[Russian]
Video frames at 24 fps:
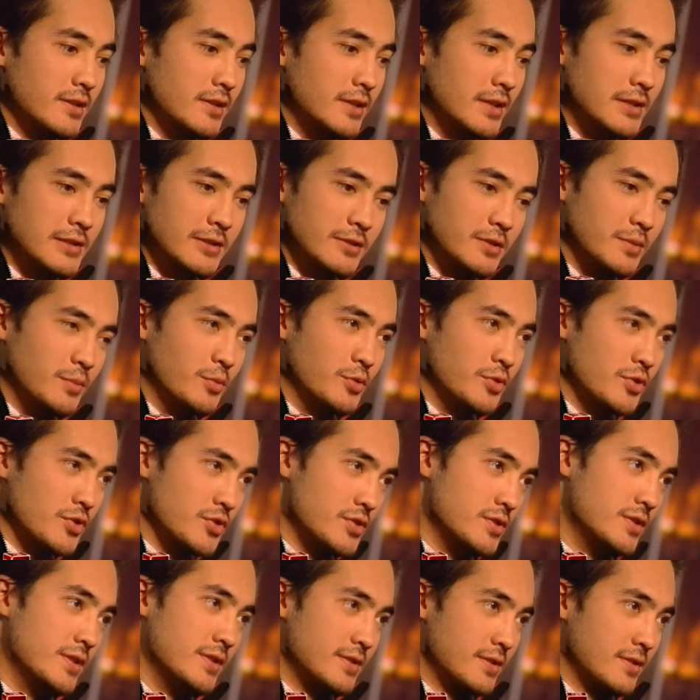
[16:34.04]
Если ты
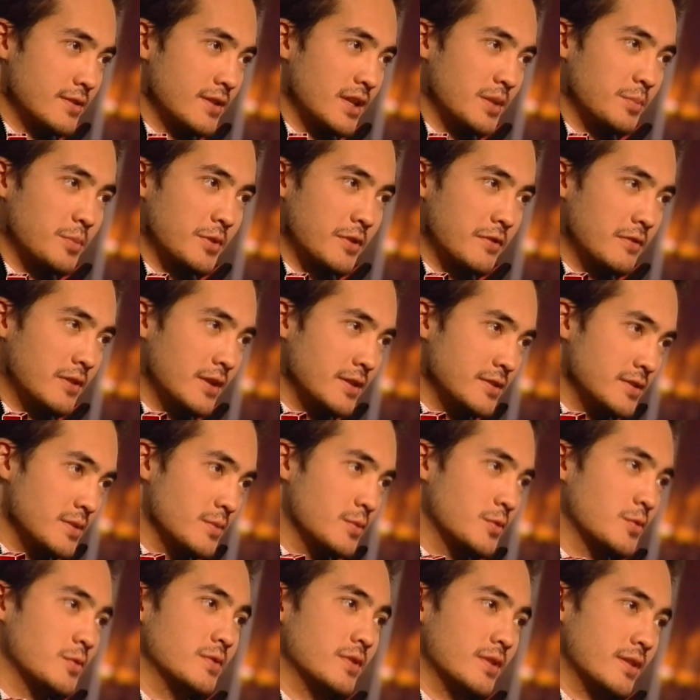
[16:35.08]
будешь здесь и отправлять
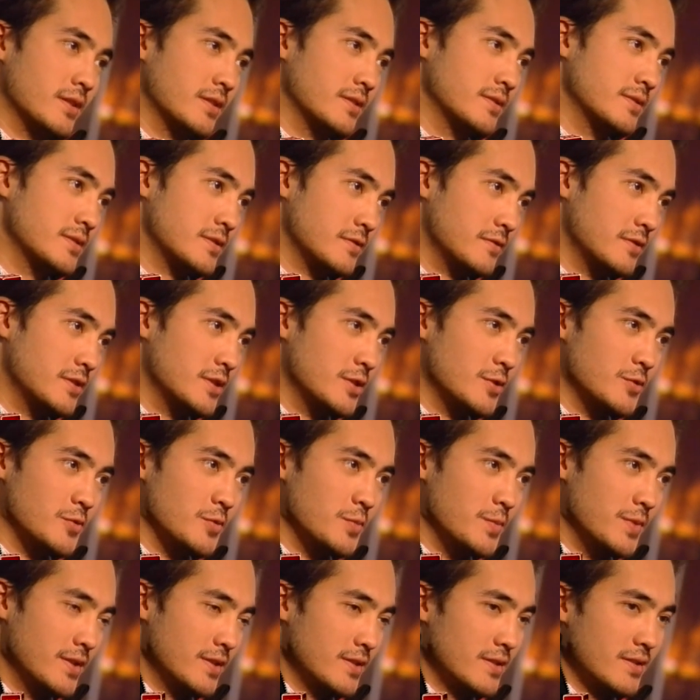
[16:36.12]
им туда свои
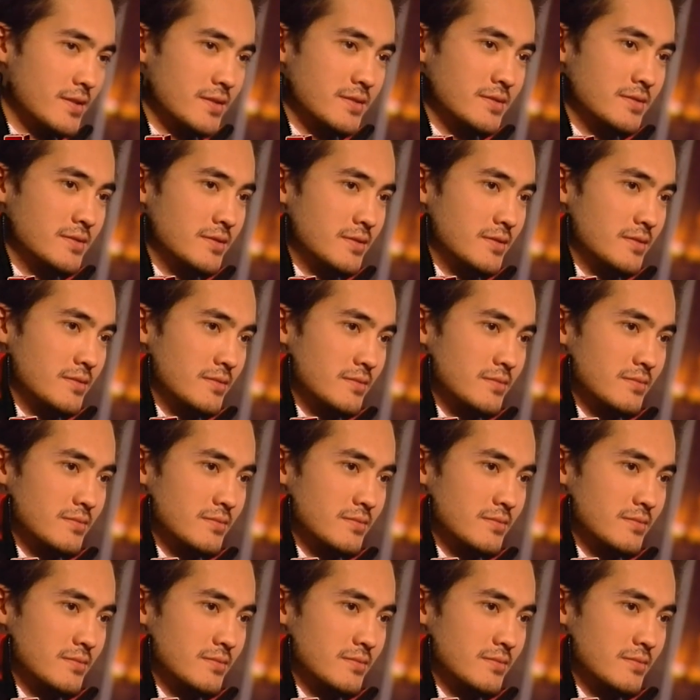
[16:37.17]
резюме, они...